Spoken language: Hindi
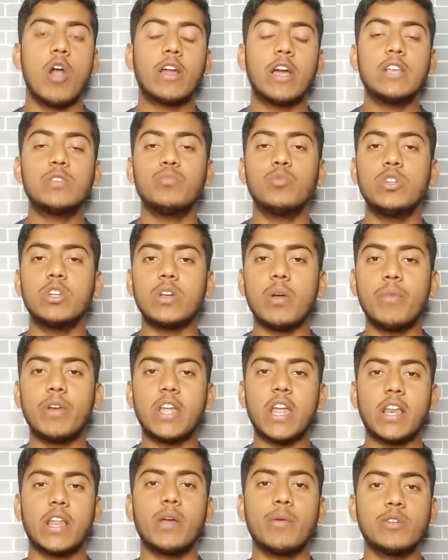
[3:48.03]
और गाइज मुझे
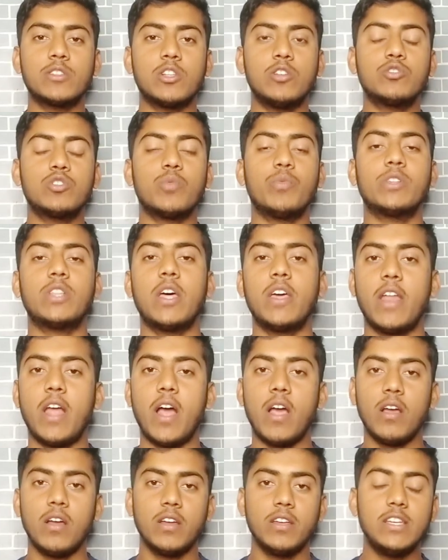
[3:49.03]
कमेंट करके जल्द से
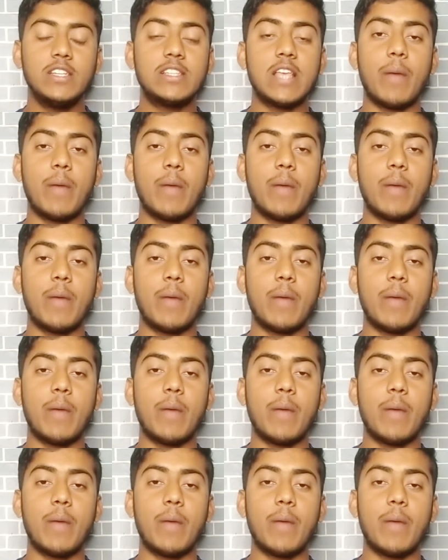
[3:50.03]
बताना